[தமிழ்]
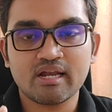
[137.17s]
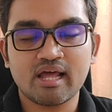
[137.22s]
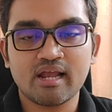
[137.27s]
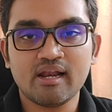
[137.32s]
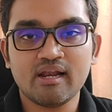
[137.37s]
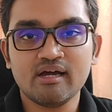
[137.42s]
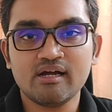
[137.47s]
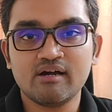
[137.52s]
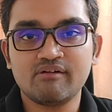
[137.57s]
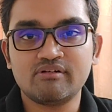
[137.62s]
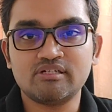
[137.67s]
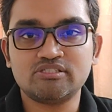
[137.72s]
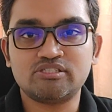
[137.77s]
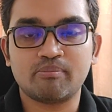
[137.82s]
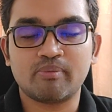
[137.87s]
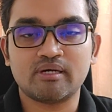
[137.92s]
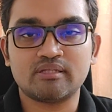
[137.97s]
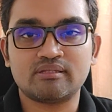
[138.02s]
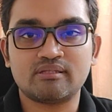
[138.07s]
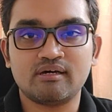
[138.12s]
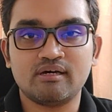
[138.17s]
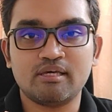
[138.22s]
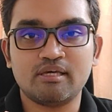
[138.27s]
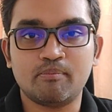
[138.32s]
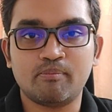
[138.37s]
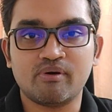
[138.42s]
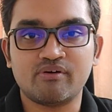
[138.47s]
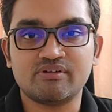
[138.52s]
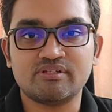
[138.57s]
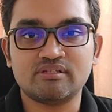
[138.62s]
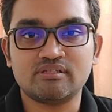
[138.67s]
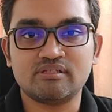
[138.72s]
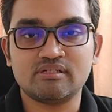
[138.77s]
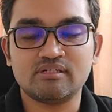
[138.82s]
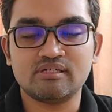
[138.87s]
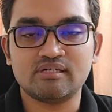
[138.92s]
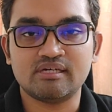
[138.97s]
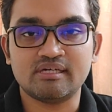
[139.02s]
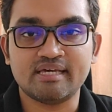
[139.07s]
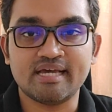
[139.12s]
நல்லா கவனித்து பார்த்தா இப்போ வந்து
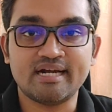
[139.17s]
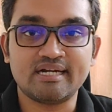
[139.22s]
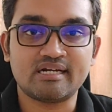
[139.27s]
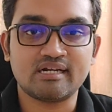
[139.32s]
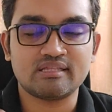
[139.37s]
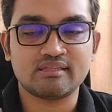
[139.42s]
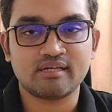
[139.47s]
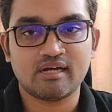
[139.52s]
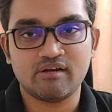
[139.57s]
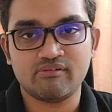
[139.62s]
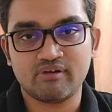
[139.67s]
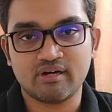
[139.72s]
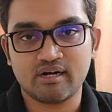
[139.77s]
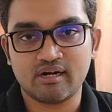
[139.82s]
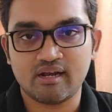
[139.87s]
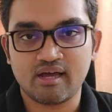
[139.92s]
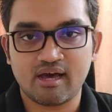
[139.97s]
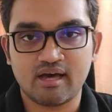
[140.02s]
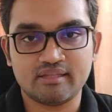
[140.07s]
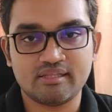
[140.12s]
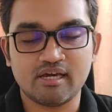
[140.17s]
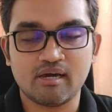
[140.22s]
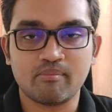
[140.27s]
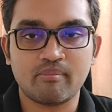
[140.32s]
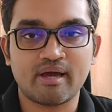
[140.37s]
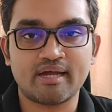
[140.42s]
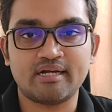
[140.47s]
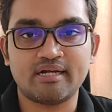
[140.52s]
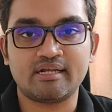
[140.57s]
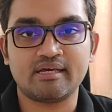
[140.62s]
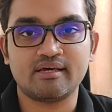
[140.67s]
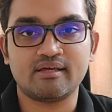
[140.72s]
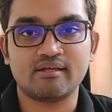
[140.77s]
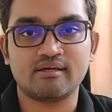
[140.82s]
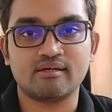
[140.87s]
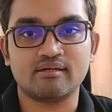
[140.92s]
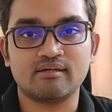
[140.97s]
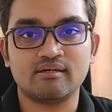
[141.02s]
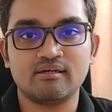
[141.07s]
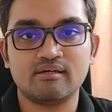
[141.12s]
ஏற்றத்தாழ்வுகள்லாம் அதிகமாயிட்டே
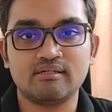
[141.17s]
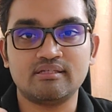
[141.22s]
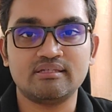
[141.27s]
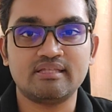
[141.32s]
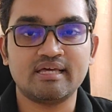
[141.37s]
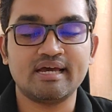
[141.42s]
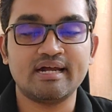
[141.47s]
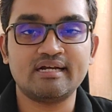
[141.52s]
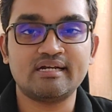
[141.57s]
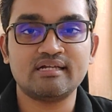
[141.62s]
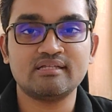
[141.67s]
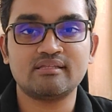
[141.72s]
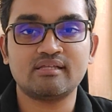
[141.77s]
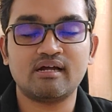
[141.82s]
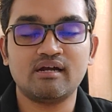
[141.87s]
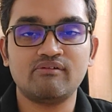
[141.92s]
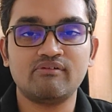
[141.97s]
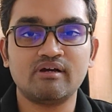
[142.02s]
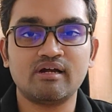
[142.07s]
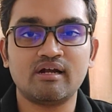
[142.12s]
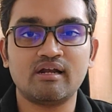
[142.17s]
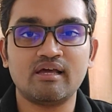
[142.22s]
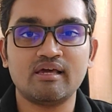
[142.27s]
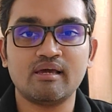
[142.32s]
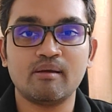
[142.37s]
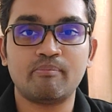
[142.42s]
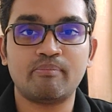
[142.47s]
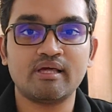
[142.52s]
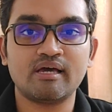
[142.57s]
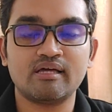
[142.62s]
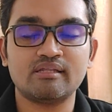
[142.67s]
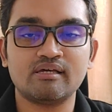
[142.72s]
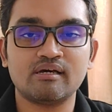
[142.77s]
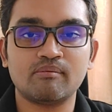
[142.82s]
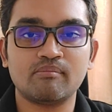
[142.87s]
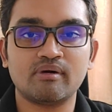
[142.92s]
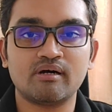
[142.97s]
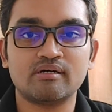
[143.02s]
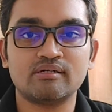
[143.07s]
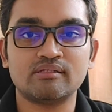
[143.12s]
இருக்குது இந்த ஏற்றத்தாழ்வுகள்லாம் எப்படி
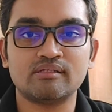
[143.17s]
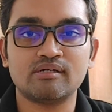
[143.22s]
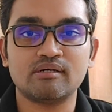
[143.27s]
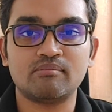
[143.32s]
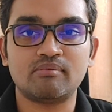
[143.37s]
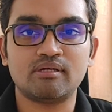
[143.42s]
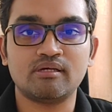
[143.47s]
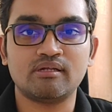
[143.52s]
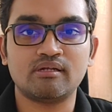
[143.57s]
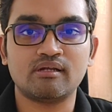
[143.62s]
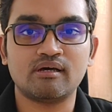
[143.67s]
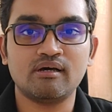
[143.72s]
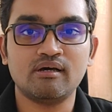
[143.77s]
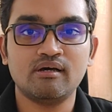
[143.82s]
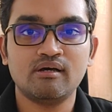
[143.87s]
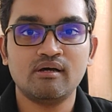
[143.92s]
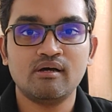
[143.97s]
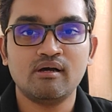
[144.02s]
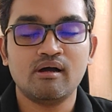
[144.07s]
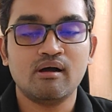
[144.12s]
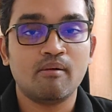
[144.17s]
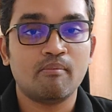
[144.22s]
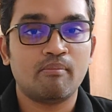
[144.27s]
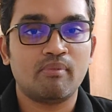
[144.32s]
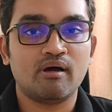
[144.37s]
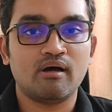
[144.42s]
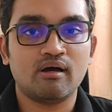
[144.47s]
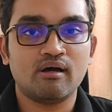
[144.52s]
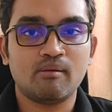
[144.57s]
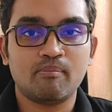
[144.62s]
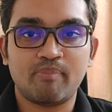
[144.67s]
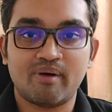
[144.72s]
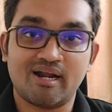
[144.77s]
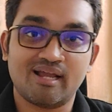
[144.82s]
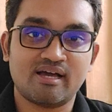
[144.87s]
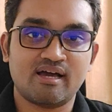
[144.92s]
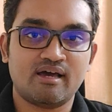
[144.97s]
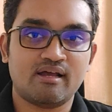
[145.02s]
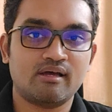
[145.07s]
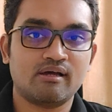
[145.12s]
அதிகமாகுது அப்படின்னா
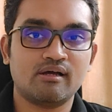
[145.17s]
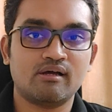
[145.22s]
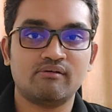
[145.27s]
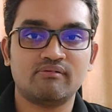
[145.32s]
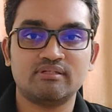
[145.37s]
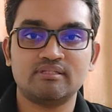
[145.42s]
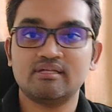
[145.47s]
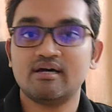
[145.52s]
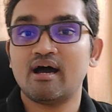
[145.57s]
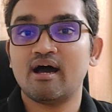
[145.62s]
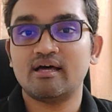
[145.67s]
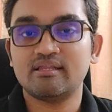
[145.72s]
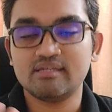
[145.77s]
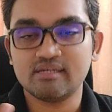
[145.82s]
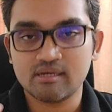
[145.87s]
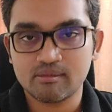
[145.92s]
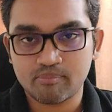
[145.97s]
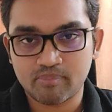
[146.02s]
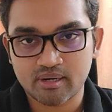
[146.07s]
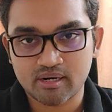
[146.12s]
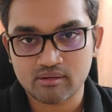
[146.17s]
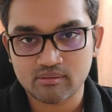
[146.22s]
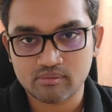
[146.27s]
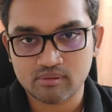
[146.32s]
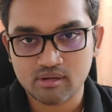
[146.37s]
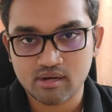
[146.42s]
பணக்காரங்க வந்து அதிக பண